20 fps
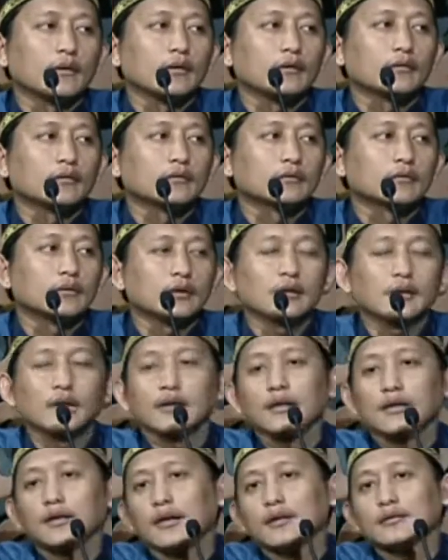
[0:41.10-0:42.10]
Ya.
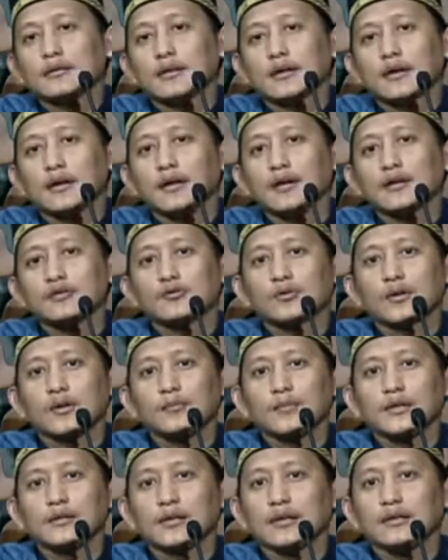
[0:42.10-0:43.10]
Kita ini kan terkadang
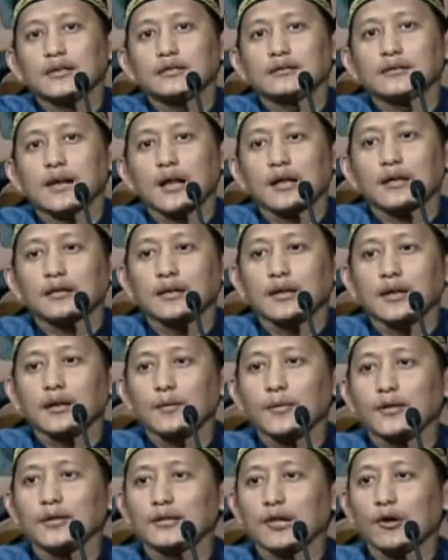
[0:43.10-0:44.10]
suka minta
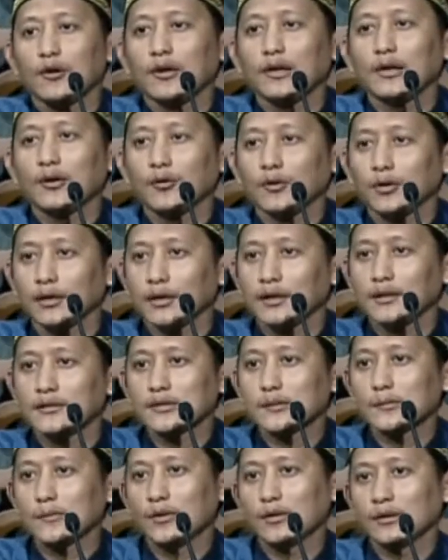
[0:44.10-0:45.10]
ditraktir, minta
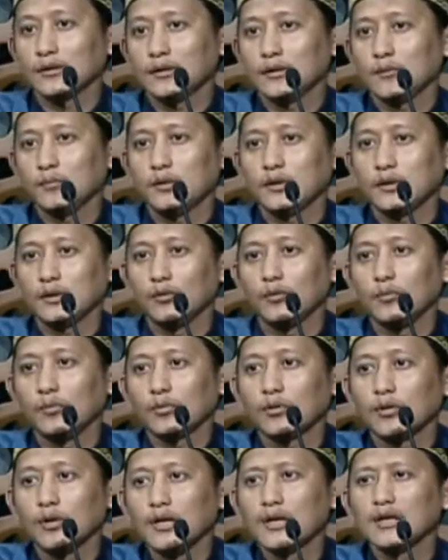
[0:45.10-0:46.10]
oleh-oleh sama orang yang pergi
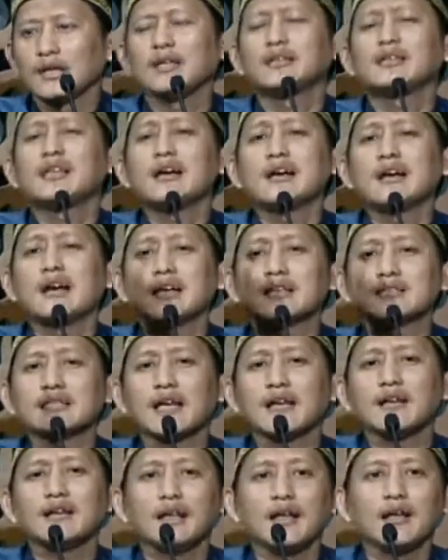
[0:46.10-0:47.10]
umroh. Kita nggak
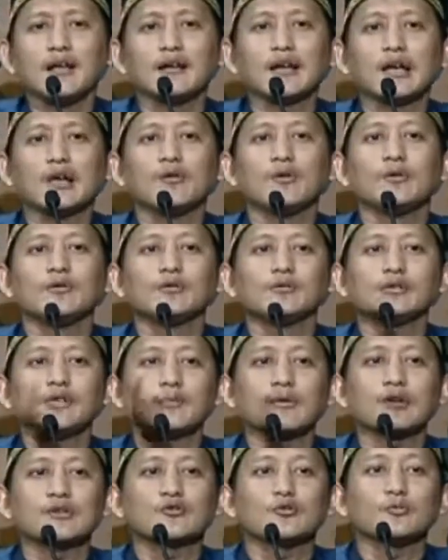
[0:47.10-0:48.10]
sadar kalau itu
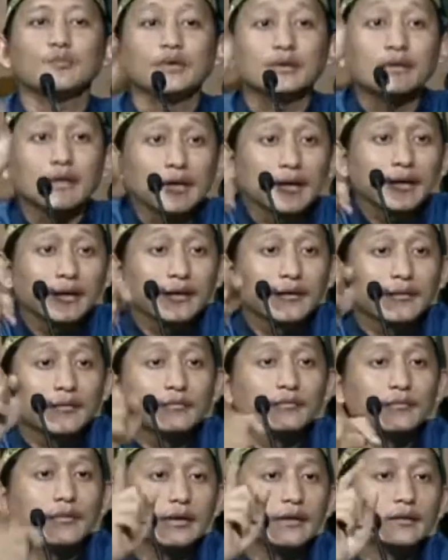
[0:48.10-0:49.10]
termasuk minta
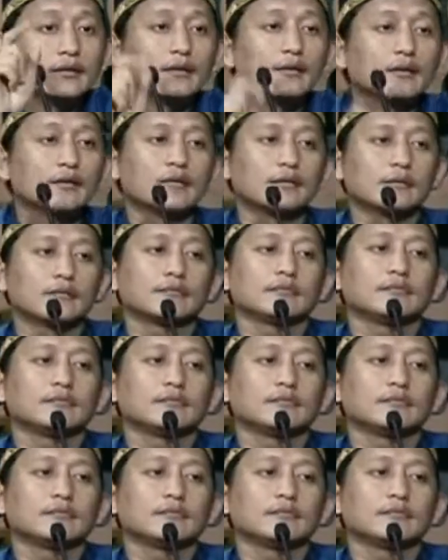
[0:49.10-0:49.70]
minta.